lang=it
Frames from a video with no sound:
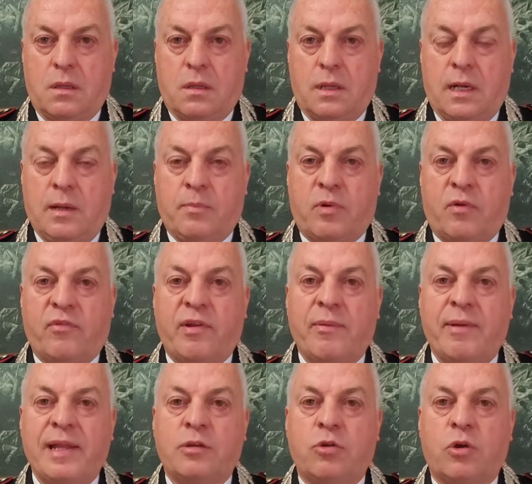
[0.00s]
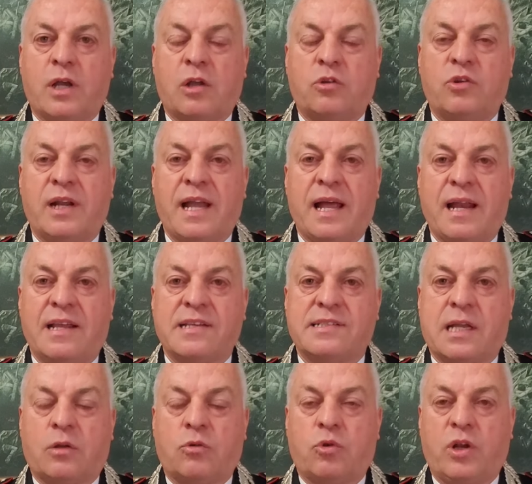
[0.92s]
Il provvedimento cautelare
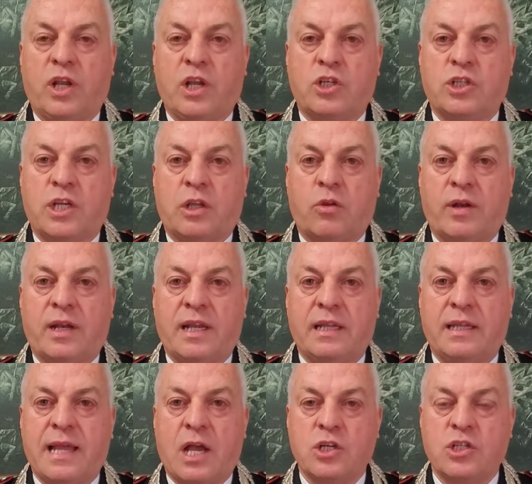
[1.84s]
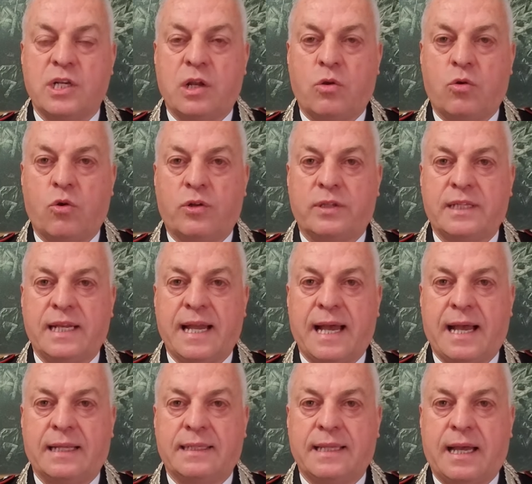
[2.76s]
scaturisce da un'indagine
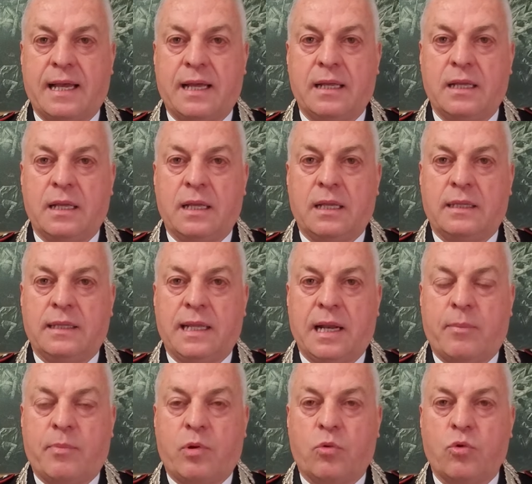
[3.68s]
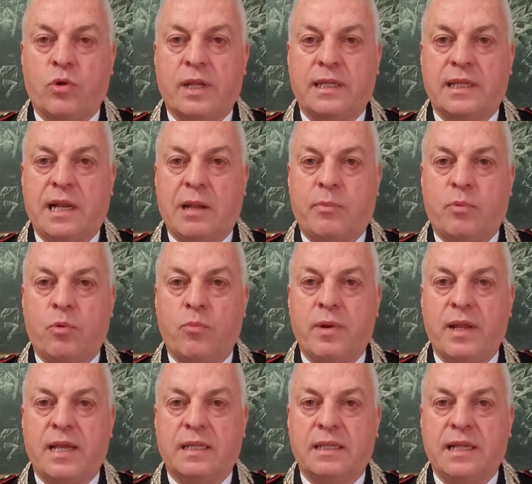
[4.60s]
coordinata della Procura della
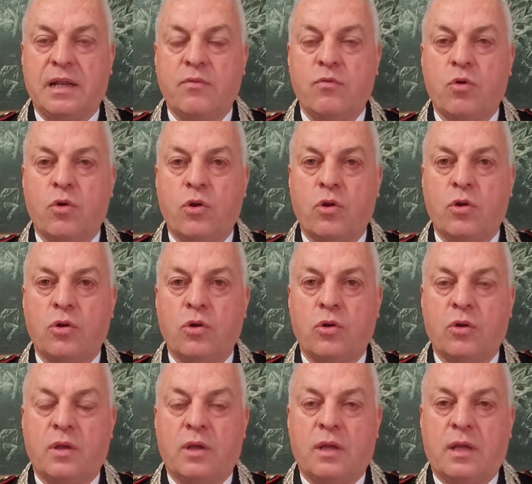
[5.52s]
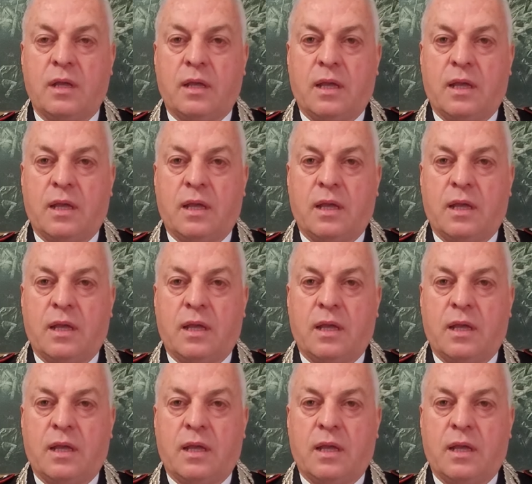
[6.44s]
Repubblica di Livorno